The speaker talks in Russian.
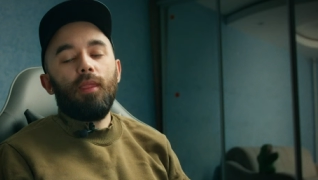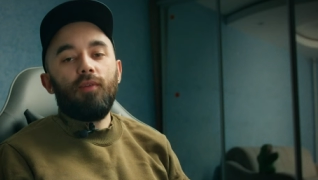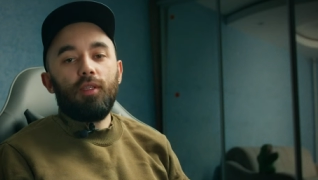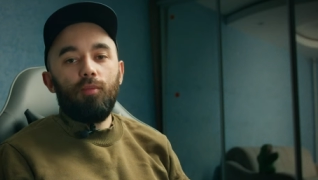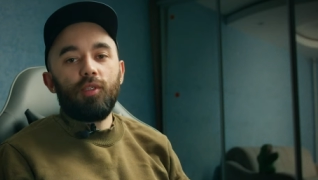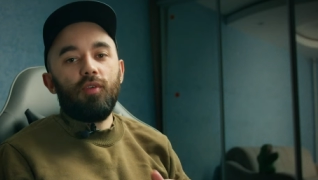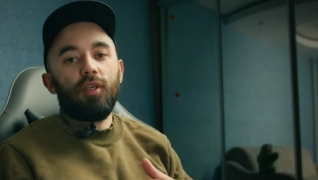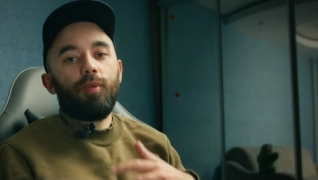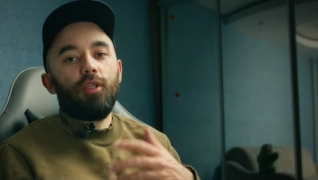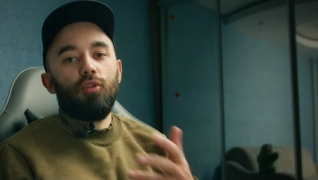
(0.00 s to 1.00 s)
В одном из
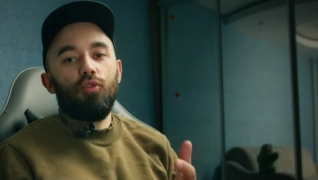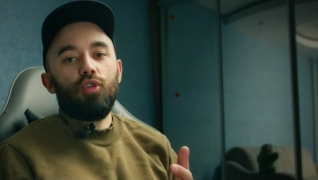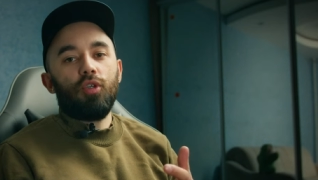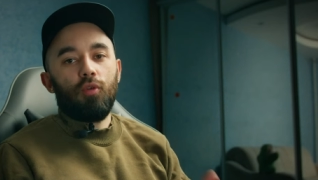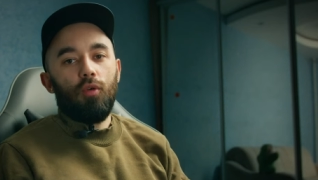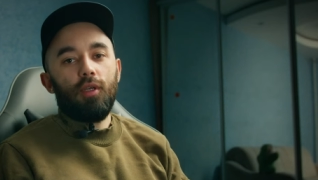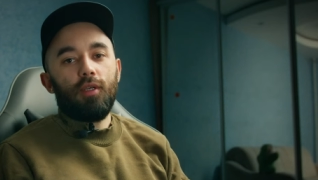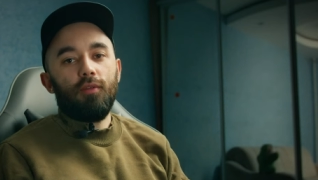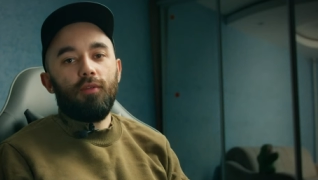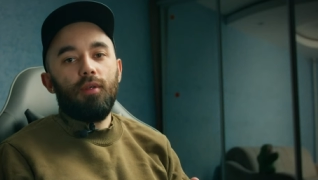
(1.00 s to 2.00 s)
своих предыдущих
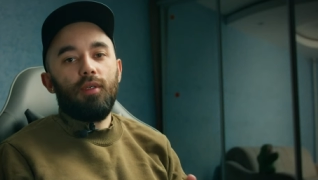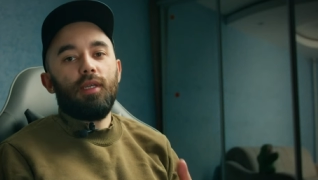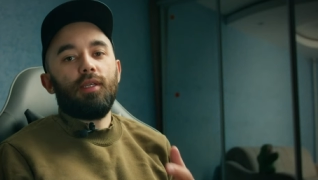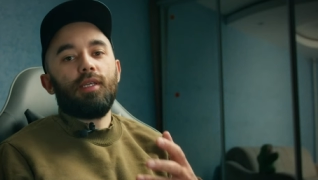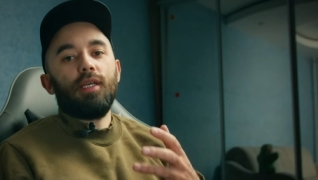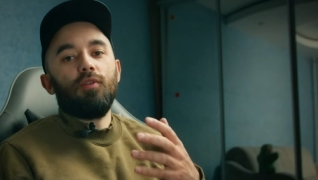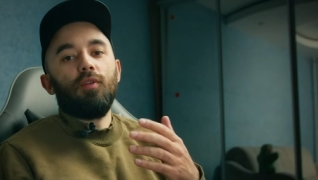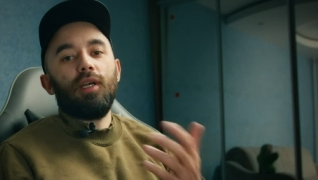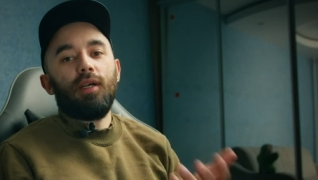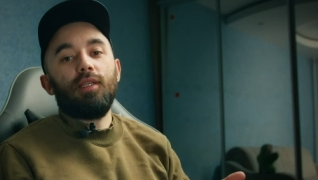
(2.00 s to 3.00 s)
роликов я рассказывал,
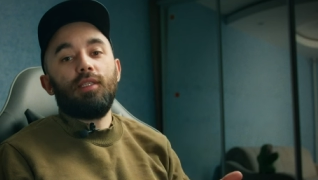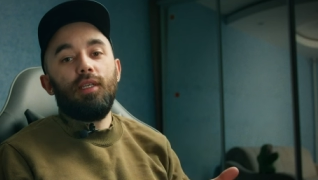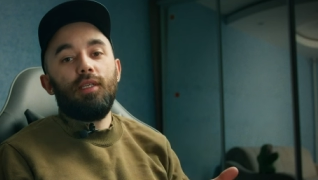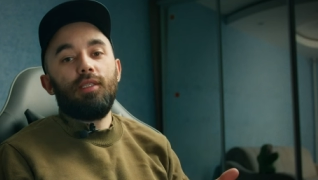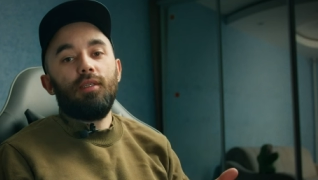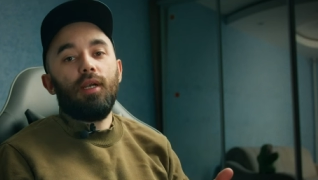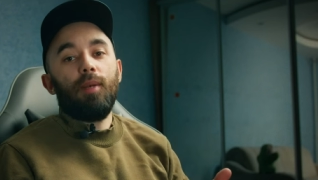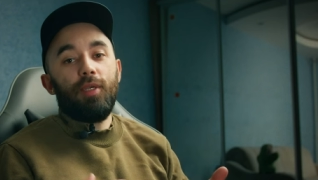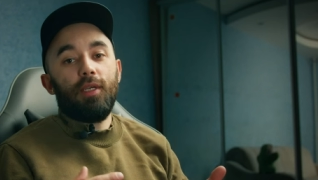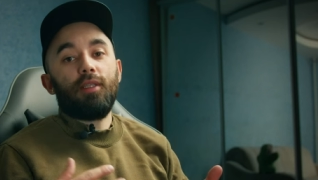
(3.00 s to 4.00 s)
как отделить
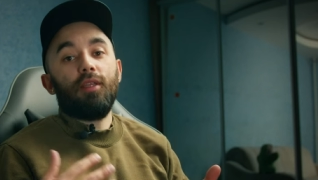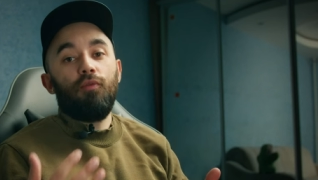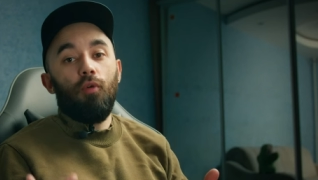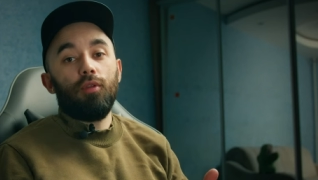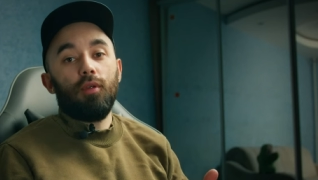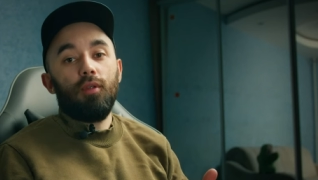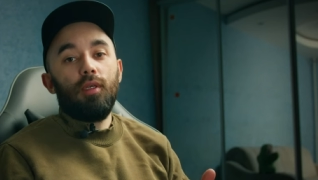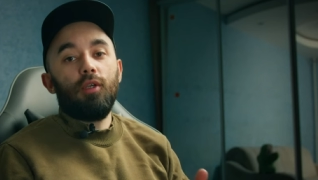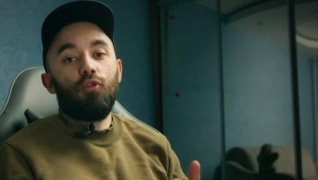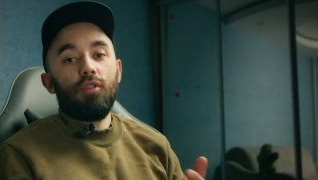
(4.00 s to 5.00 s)
объект от фона
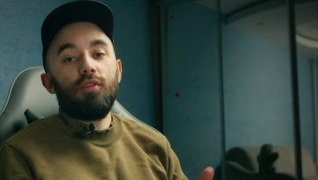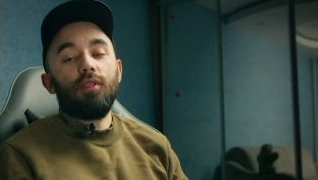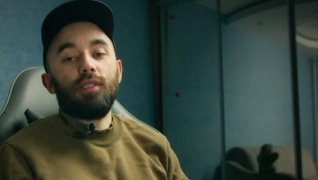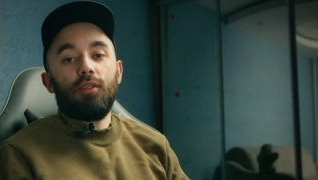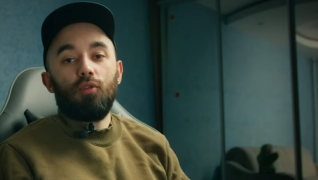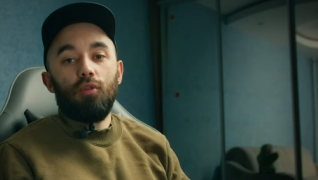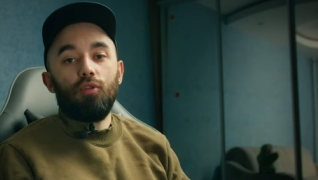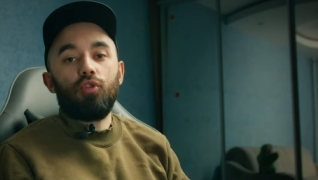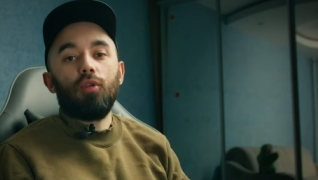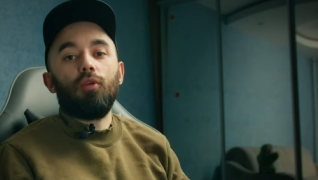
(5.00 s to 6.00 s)
и косвенно затронул,
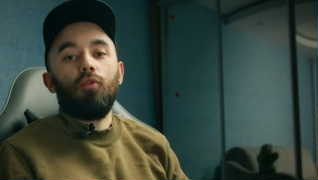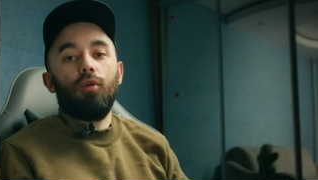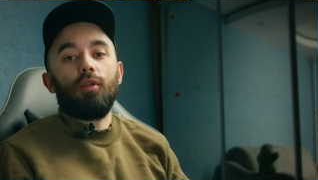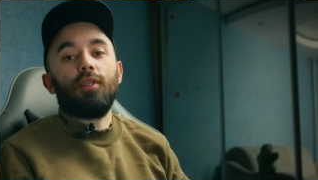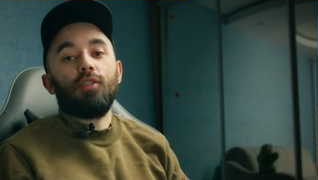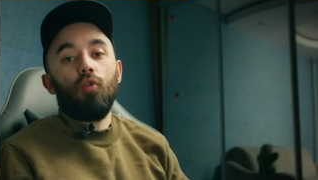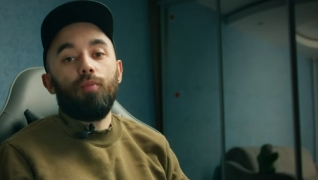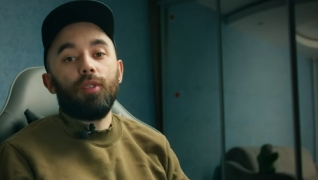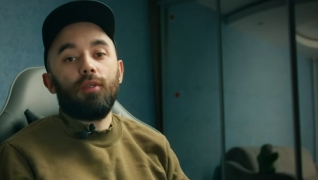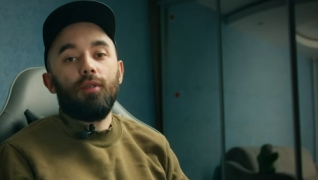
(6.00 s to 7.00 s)
что такое
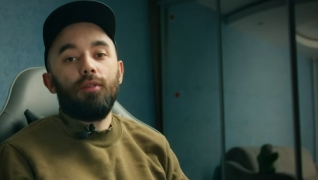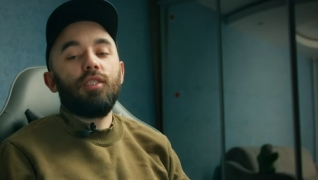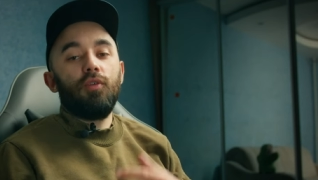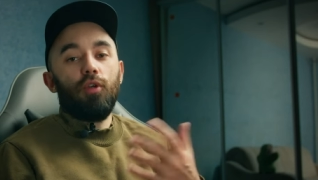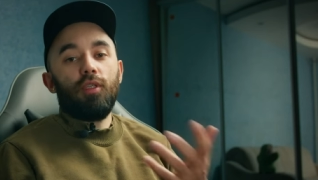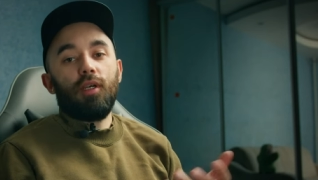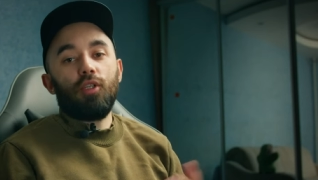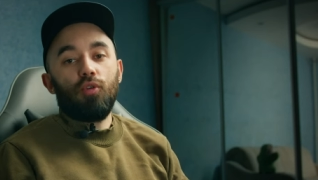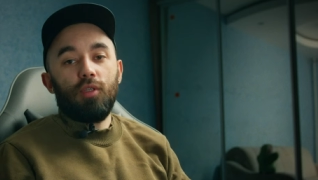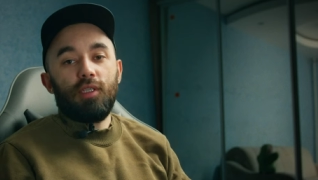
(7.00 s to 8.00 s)
ротоскопинг. Сегодня я
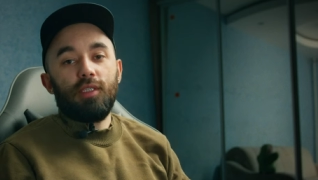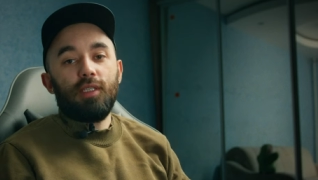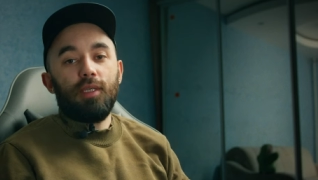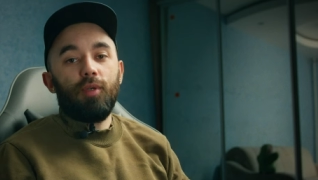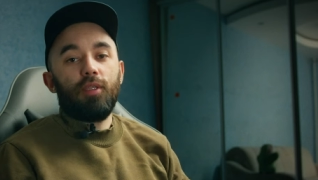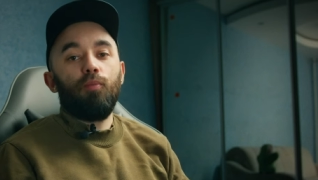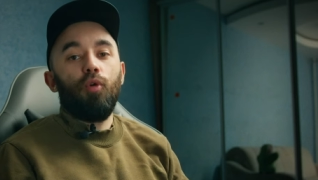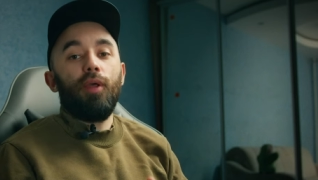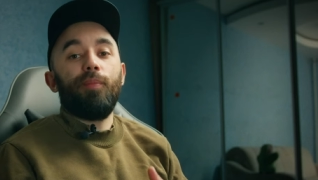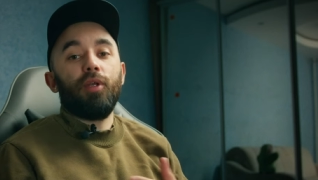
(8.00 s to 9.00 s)
хочу рассказать об этом
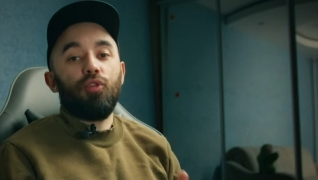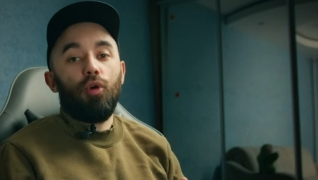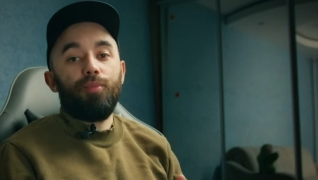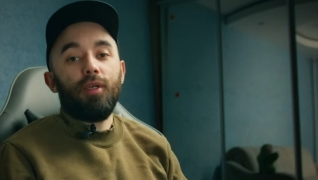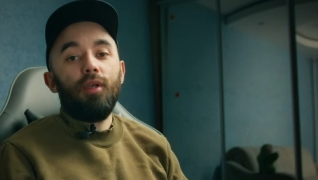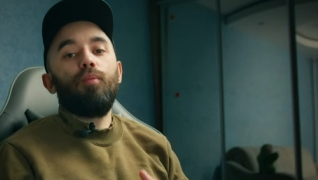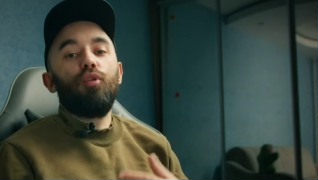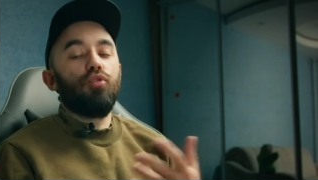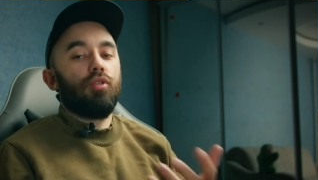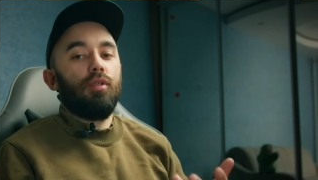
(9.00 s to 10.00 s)
более подробно, плюс